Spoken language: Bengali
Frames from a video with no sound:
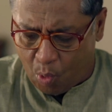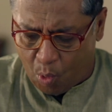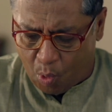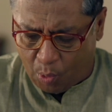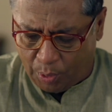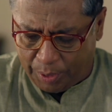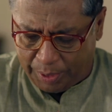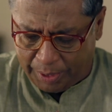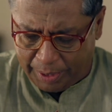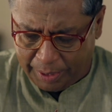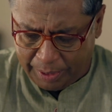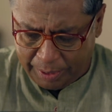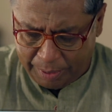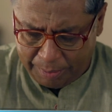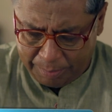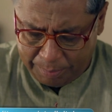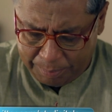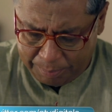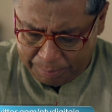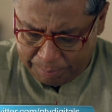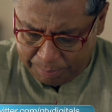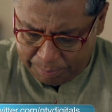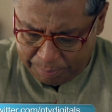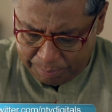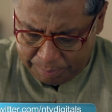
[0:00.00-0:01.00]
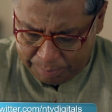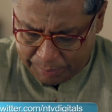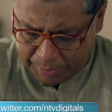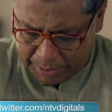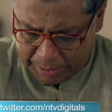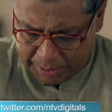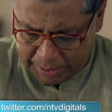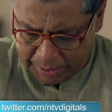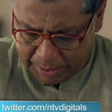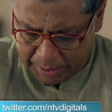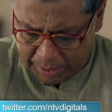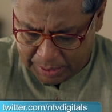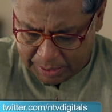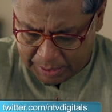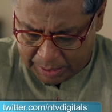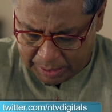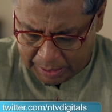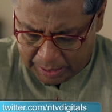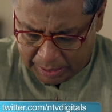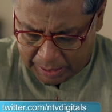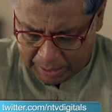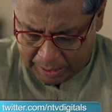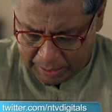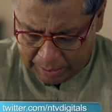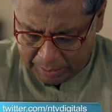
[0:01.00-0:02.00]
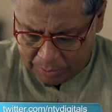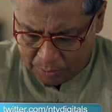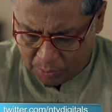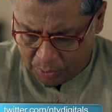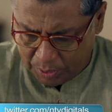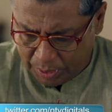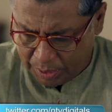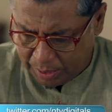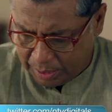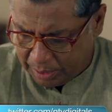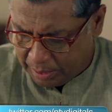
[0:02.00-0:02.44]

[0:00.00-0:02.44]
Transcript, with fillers: অনেক বেশি না ওই